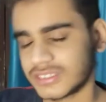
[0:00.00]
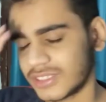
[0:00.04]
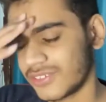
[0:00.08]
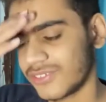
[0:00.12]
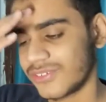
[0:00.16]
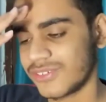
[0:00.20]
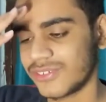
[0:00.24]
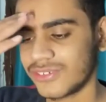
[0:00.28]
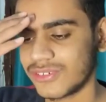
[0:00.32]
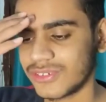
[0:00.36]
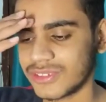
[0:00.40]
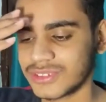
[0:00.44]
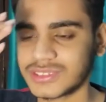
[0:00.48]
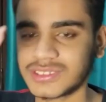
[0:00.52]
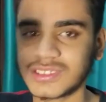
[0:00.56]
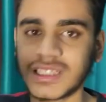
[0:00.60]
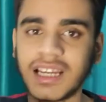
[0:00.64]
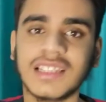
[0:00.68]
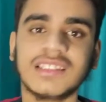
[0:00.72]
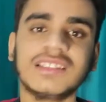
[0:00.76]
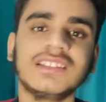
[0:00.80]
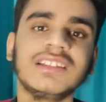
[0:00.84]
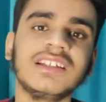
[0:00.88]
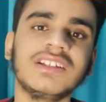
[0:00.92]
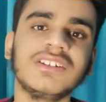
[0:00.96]
ओहो
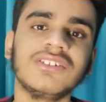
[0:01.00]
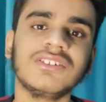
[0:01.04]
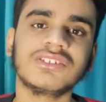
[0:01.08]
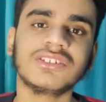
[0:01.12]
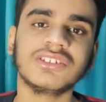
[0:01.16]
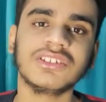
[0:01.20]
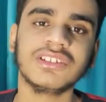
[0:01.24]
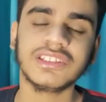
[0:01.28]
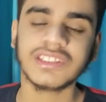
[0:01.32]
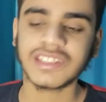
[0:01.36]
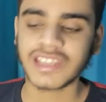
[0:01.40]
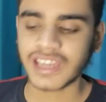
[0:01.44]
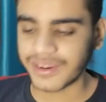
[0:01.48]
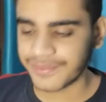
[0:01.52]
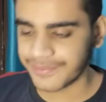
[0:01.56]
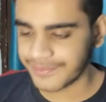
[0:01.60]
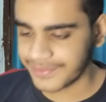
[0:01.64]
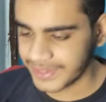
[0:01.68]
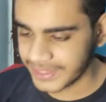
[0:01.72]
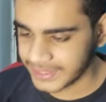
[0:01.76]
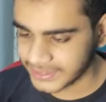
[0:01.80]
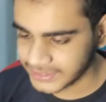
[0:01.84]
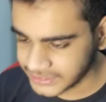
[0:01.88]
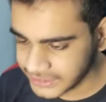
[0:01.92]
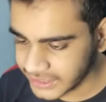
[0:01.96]
सात हज़ार नौ सौ
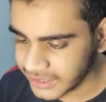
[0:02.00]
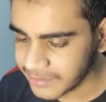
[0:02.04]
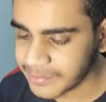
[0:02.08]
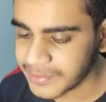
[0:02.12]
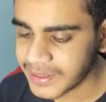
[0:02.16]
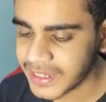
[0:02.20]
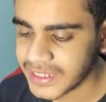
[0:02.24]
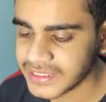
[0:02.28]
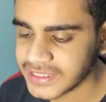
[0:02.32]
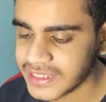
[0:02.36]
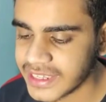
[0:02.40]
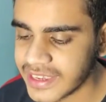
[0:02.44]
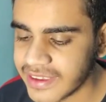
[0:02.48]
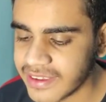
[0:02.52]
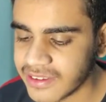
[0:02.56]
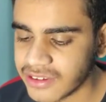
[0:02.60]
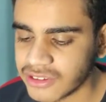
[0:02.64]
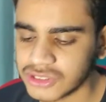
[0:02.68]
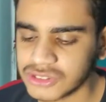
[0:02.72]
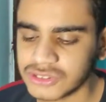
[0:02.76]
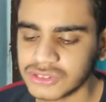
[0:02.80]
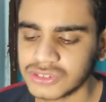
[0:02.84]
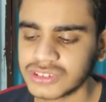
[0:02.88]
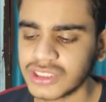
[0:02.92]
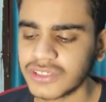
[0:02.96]
निन्यानवे अच्छा प्राइस है
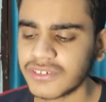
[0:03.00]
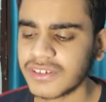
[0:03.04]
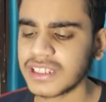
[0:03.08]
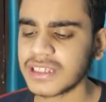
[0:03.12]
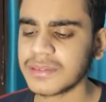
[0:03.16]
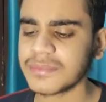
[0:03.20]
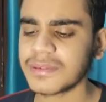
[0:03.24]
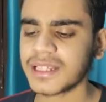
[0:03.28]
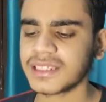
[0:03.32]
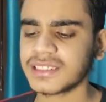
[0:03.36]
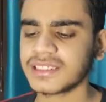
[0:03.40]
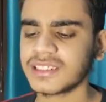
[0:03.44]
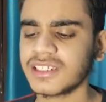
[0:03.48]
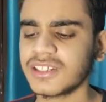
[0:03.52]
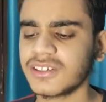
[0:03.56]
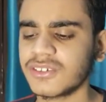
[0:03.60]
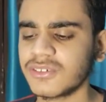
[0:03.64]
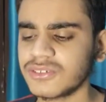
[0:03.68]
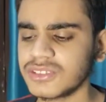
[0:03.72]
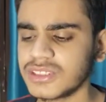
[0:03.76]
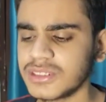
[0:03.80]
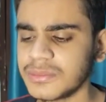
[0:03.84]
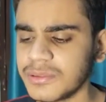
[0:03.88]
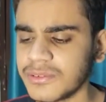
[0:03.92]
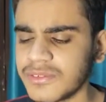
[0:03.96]
और दूसरे वाले की बात करें
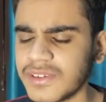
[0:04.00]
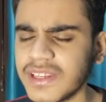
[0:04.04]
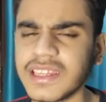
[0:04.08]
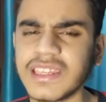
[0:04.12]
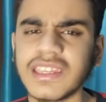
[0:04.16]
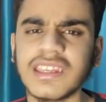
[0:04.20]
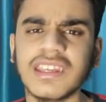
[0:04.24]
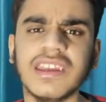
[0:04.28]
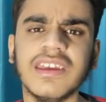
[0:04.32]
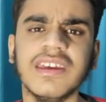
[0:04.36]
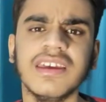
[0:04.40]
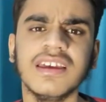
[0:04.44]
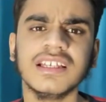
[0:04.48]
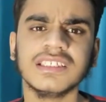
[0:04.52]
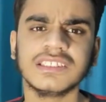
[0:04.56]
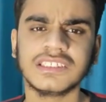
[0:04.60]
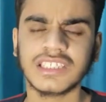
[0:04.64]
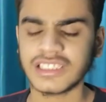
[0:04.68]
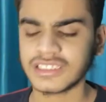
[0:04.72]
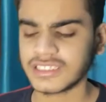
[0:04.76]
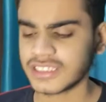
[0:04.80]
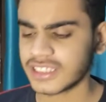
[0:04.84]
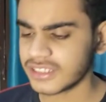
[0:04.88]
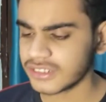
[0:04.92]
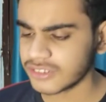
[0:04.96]
टू जी बी वाले की
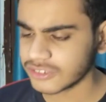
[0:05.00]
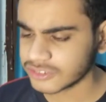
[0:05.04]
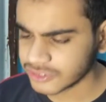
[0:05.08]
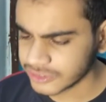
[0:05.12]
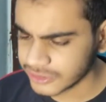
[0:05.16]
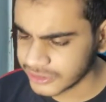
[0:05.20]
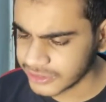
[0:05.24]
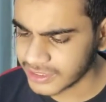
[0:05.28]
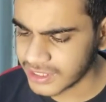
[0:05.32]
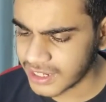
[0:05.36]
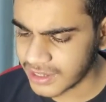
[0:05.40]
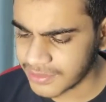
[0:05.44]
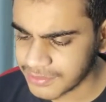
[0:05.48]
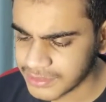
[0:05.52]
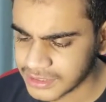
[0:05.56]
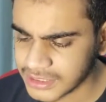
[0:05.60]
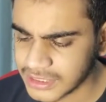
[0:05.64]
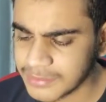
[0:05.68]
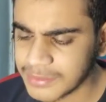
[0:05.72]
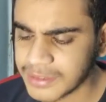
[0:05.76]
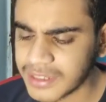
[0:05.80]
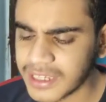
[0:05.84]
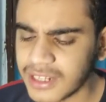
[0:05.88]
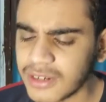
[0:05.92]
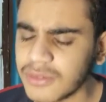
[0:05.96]
छः हज़ार नौ सौ निन्यानवे
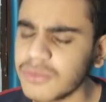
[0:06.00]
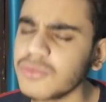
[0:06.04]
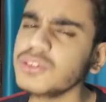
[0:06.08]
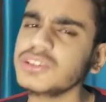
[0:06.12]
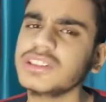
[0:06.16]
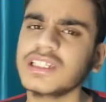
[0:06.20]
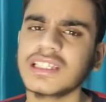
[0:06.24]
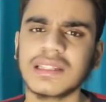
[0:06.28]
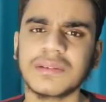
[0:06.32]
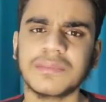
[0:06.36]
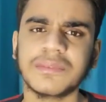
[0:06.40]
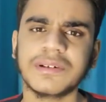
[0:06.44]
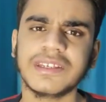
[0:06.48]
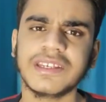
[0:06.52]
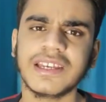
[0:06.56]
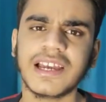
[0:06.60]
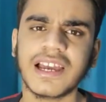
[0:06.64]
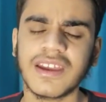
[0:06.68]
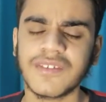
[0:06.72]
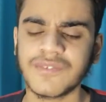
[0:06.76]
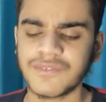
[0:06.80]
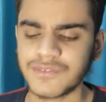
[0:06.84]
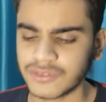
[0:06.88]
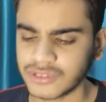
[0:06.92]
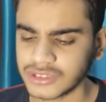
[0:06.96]
इसलिए मैं कह रहा हूँ वो ज़्यादा बढ़िया
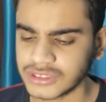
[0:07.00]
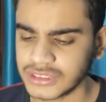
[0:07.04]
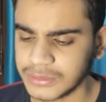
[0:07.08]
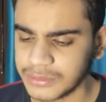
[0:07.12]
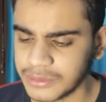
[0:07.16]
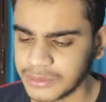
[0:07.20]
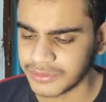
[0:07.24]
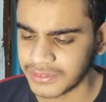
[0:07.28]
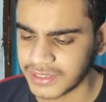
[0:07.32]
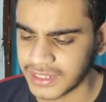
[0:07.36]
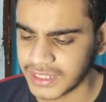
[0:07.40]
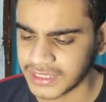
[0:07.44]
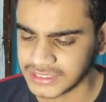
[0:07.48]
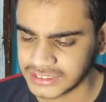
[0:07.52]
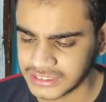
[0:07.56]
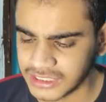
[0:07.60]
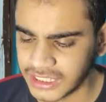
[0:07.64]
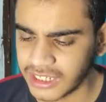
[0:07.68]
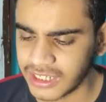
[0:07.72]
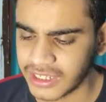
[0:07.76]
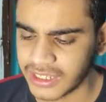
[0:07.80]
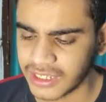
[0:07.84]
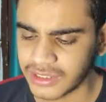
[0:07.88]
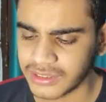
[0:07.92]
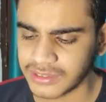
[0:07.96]
है फोर बी वाला अच्छा
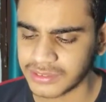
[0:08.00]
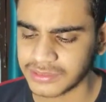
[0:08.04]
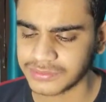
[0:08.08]
है